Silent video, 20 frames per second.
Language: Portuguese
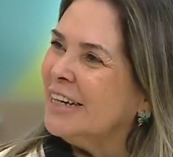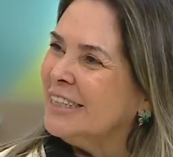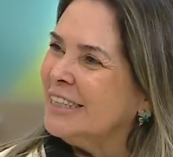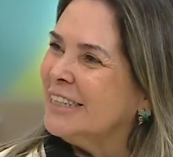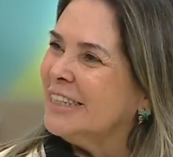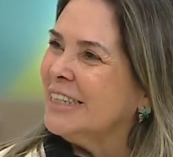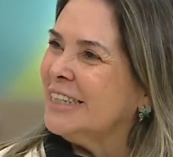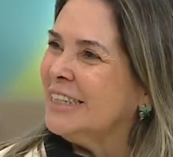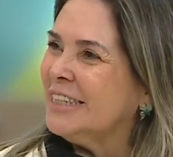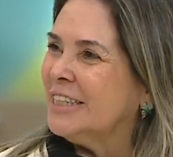
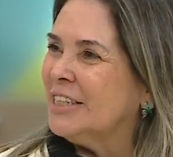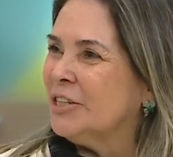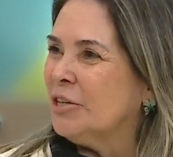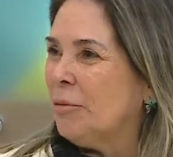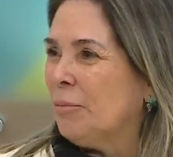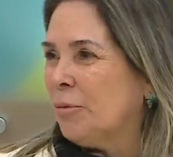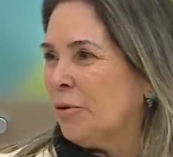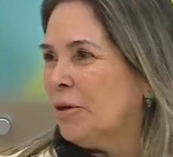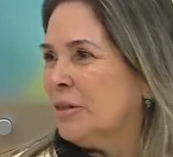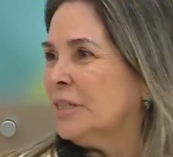dizer assim,
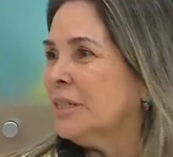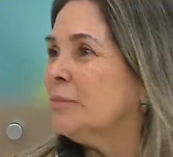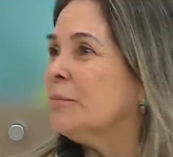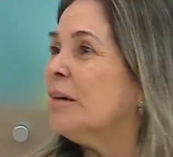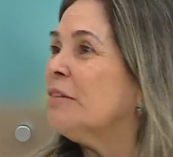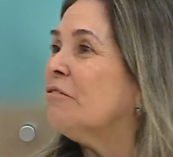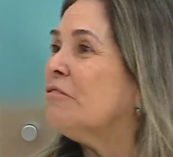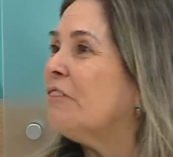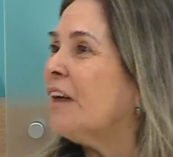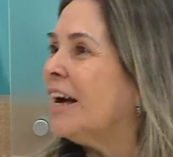a
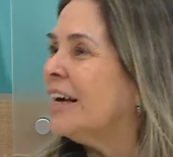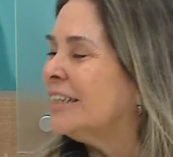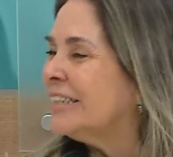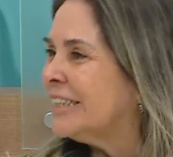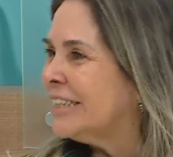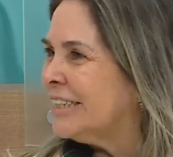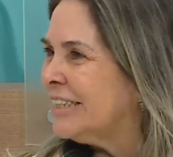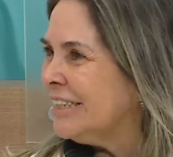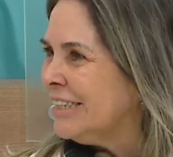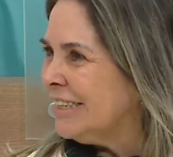próxima
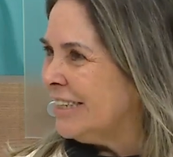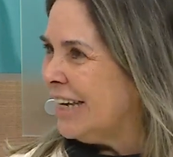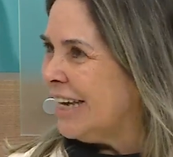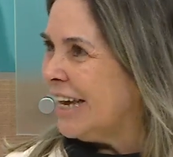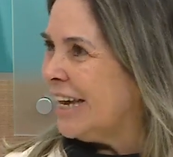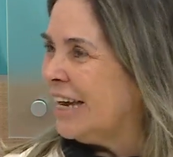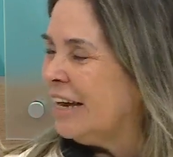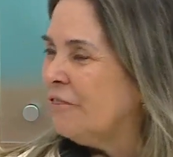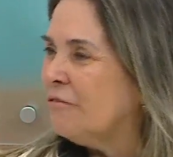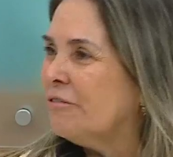fase
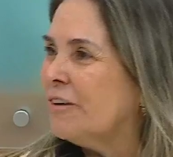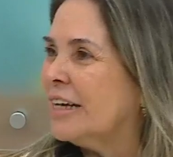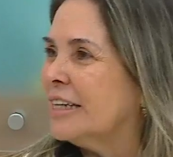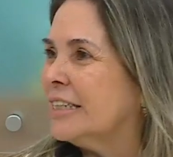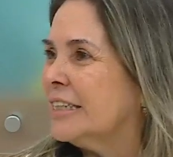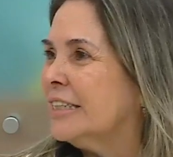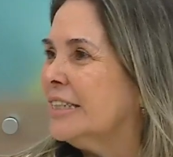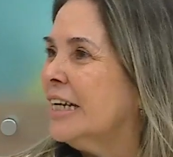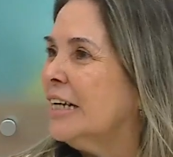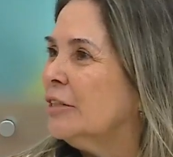é a
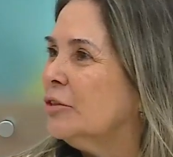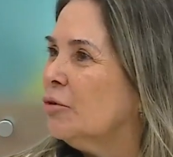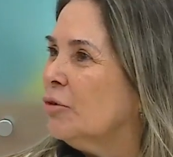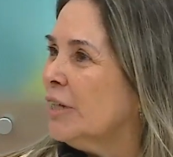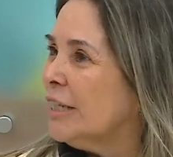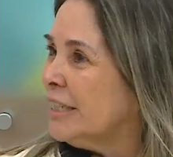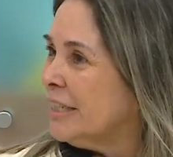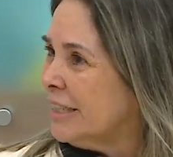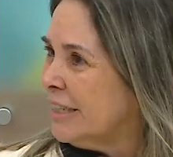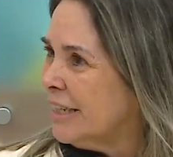fase da
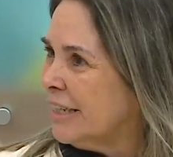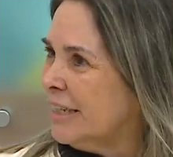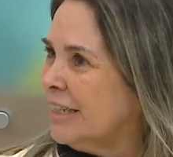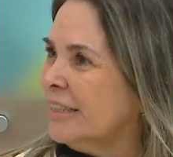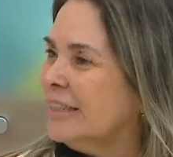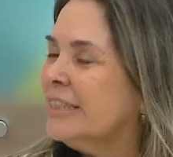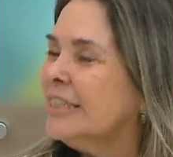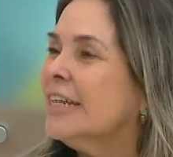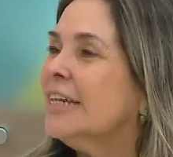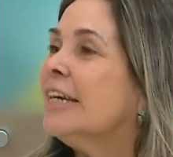
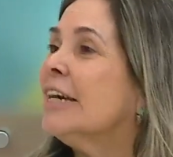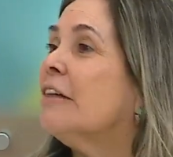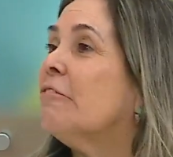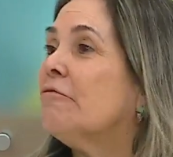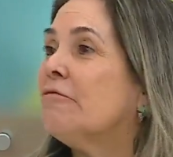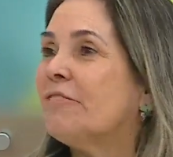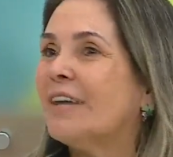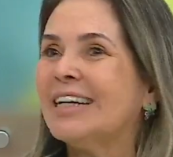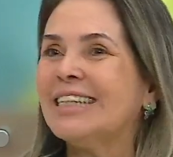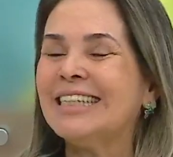adolescência, é a
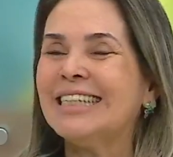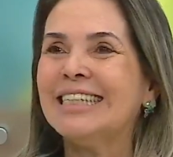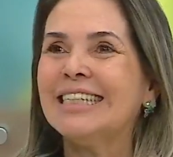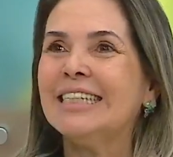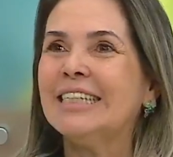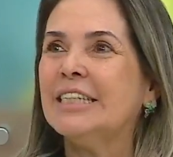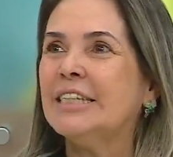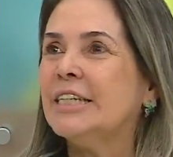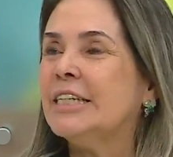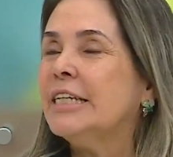
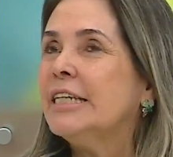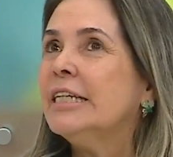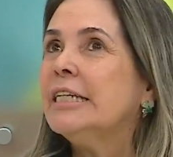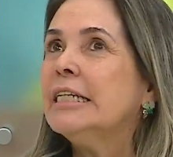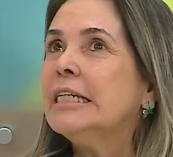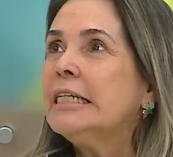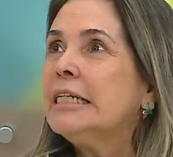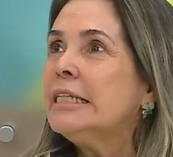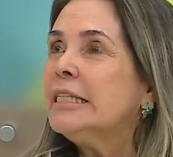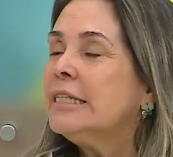fase de,
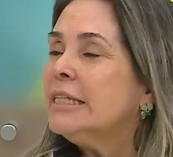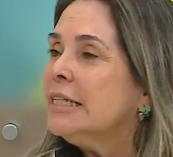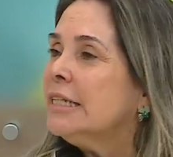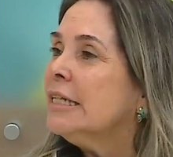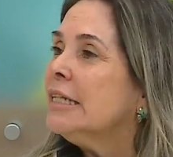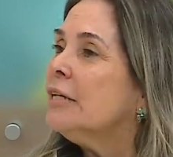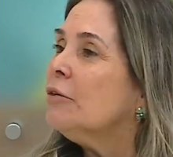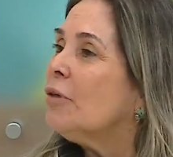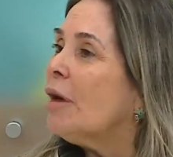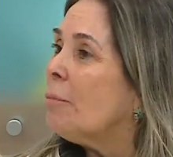se
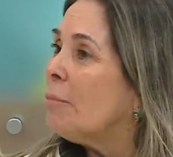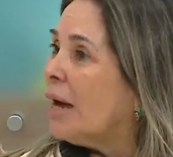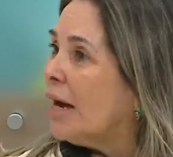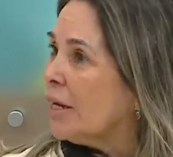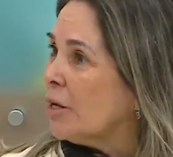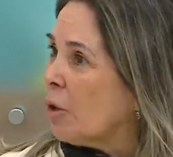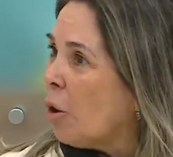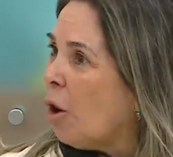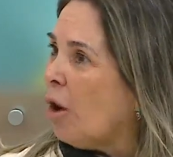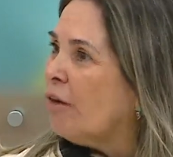não a
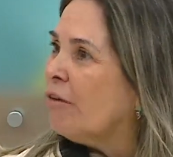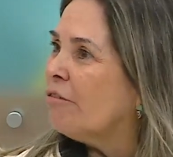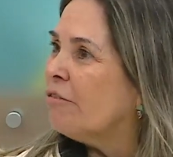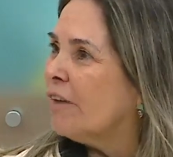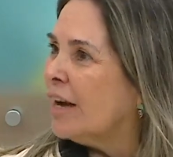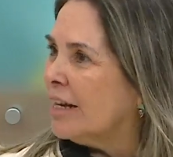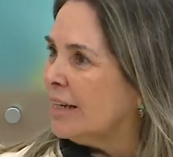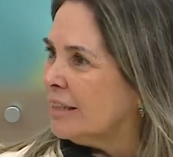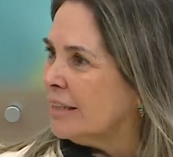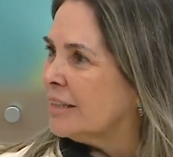maior
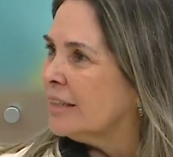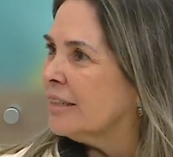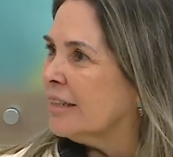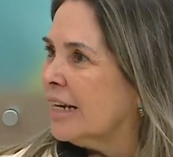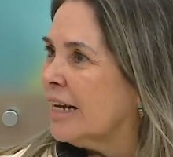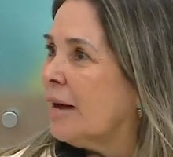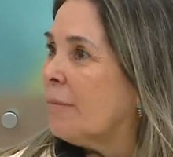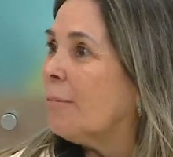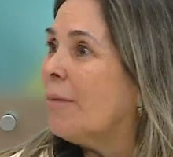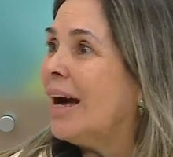fase,
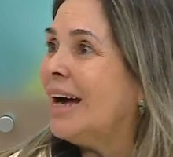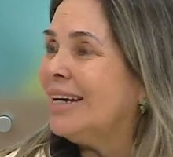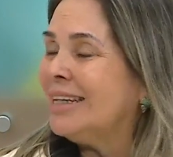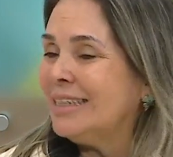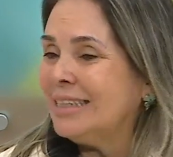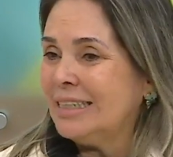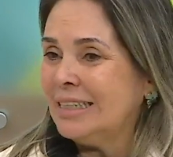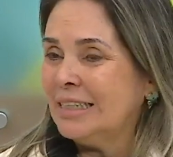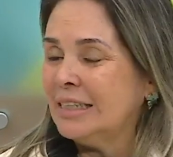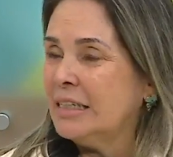né, a
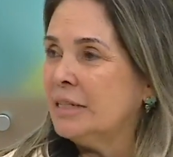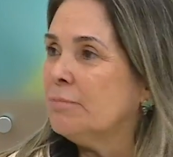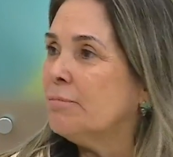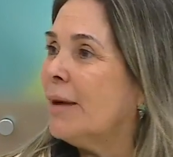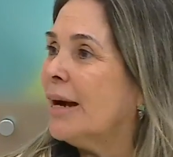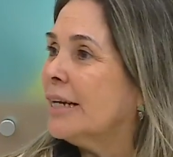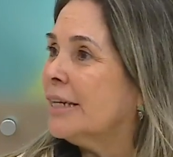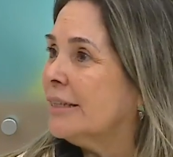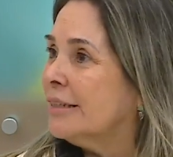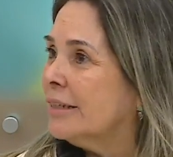mais
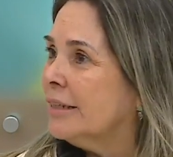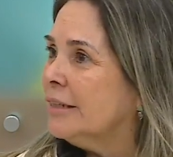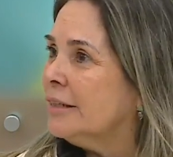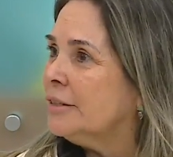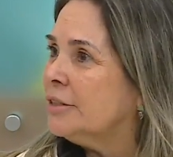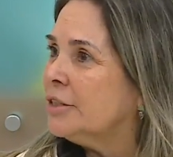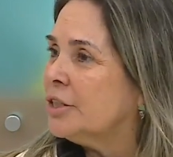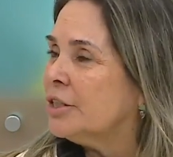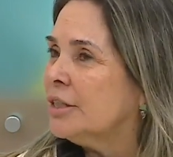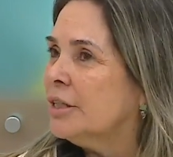
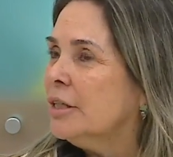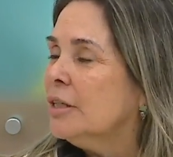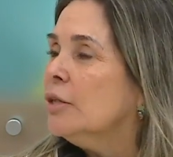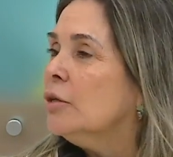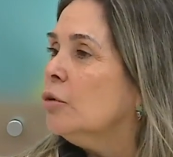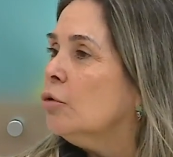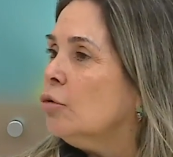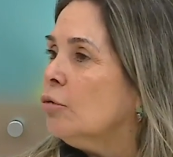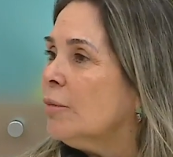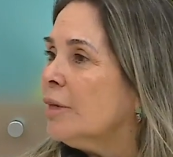impactante,
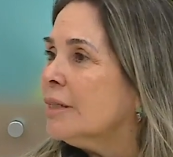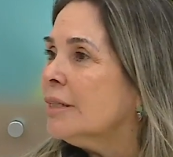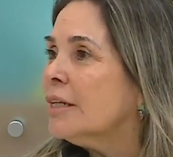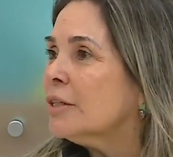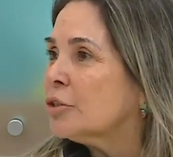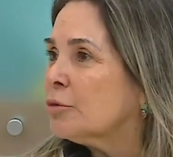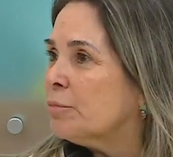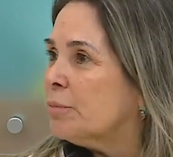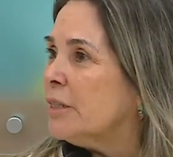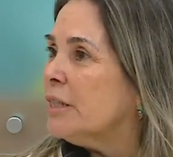uma
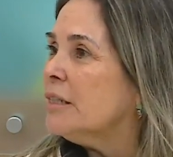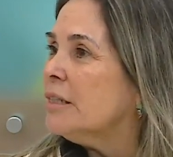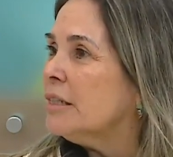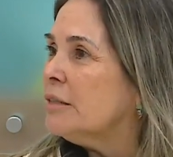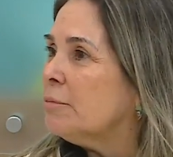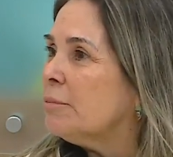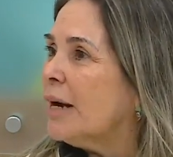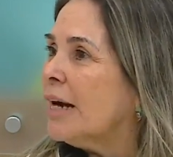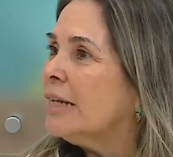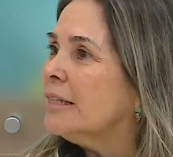das
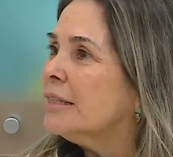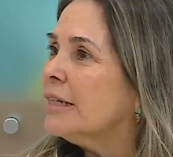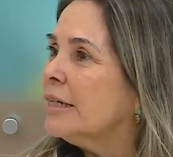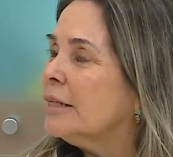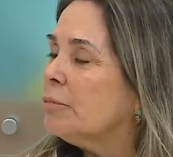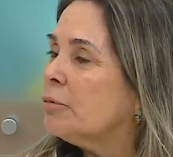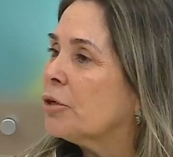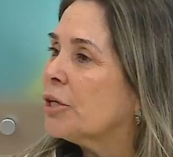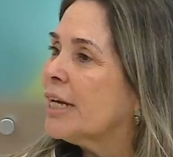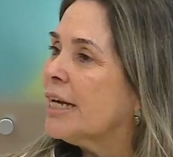principais
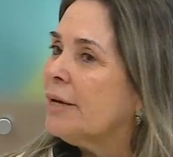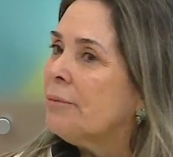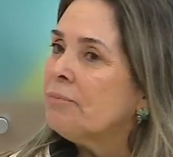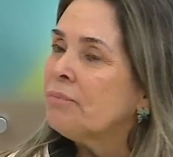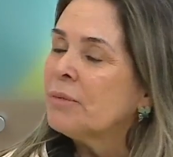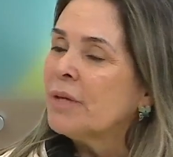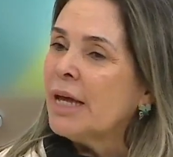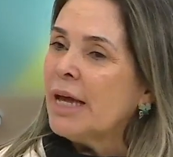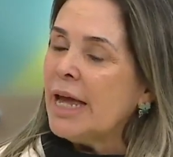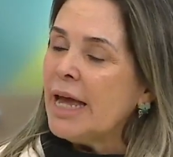ali, porque
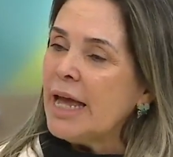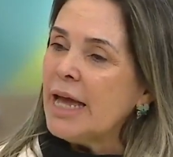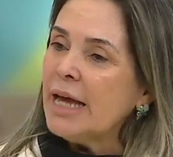é